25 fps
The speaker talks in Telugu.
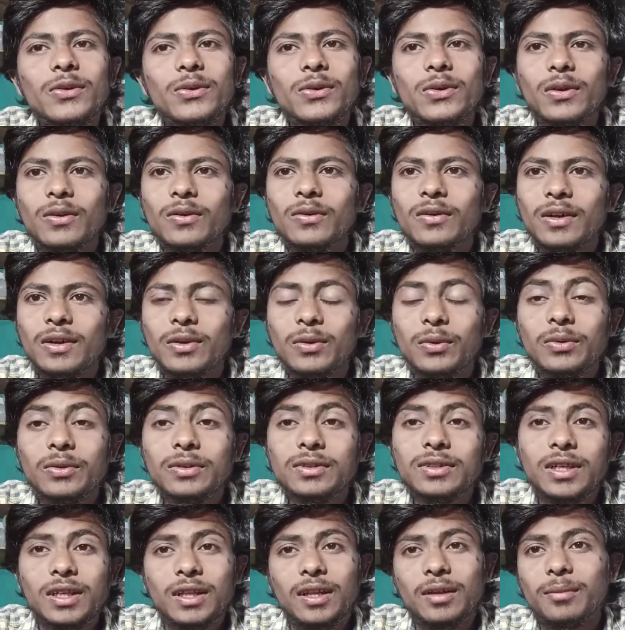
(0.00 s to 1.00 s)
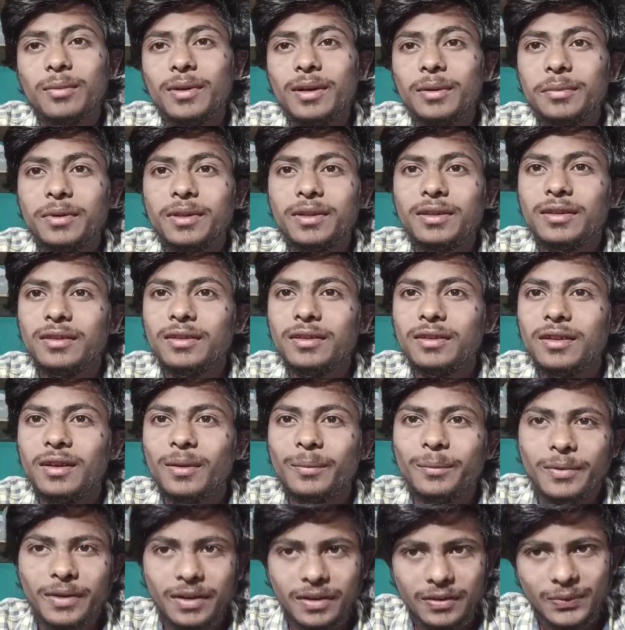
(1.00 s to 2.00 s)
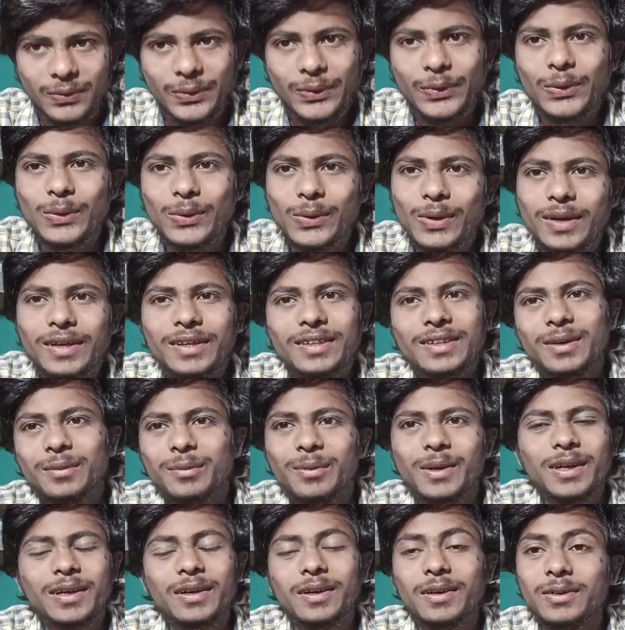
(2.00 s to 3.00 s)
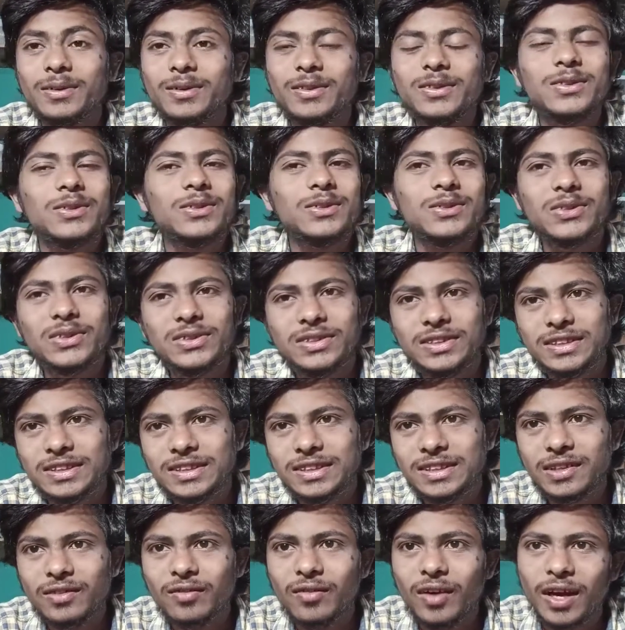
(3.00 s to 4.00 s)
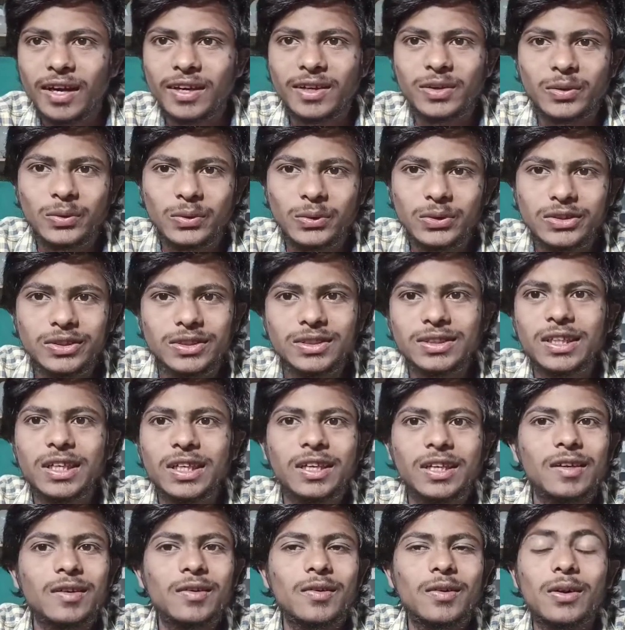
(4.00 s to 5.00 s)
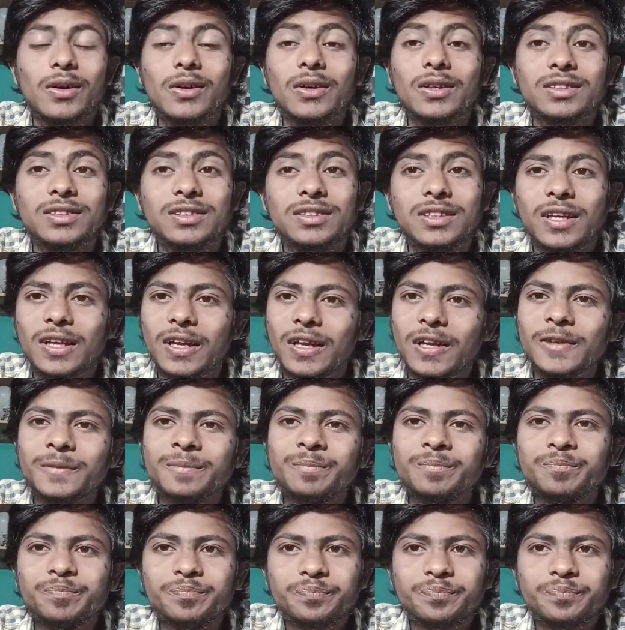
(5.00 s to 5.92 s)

సో వీటి గురించి అయితే మనం అయితే సపరేట్ వీడియోలో అయితే మాట్లాడదాం సో సో జస్ట్ వాటి గురించే ఈ వీడియో వచ్చేసరికి